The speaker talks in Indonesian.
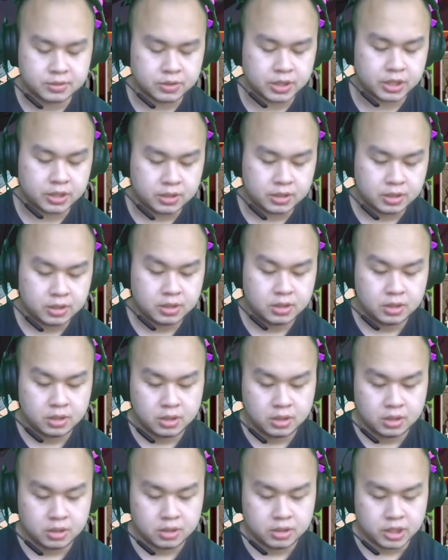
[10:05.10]
Oke.
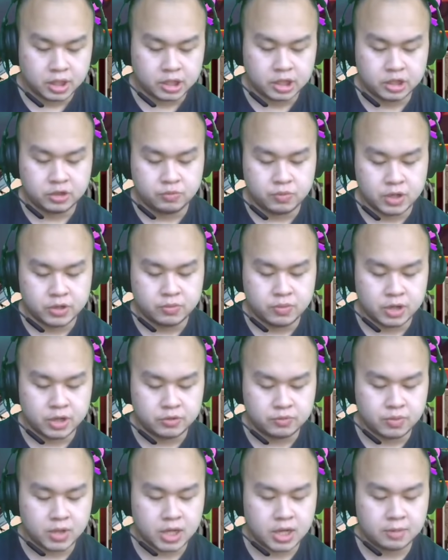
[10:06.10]
Jadi
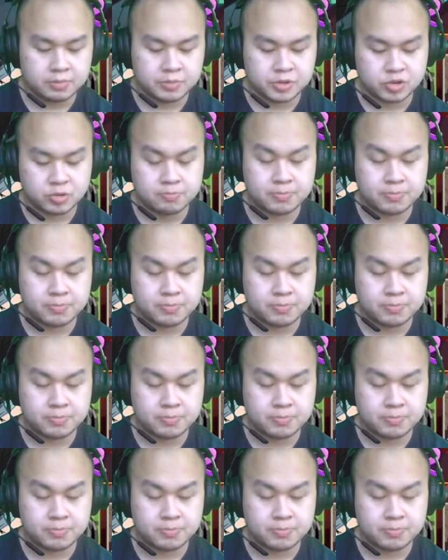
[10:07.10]
222 habis itu